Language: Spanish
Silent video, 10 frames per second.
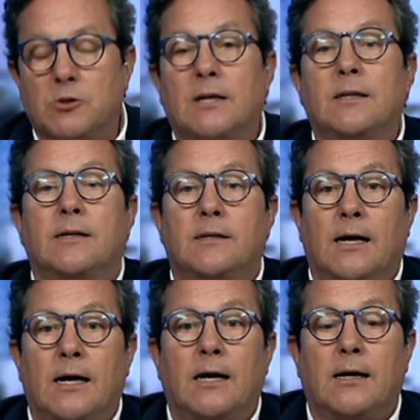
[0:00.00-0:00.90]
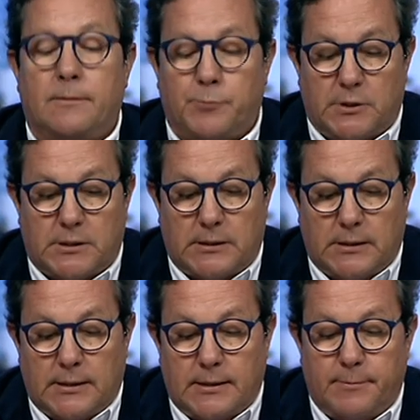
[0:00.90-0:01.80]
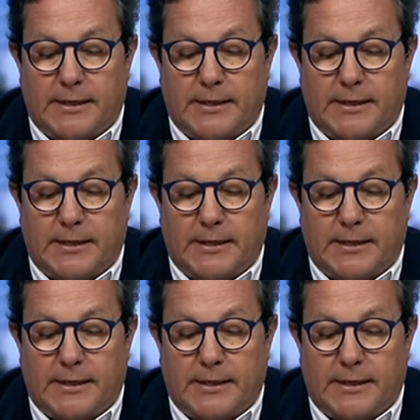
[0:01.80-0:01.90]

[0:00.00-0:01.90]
a intentar pues, eh,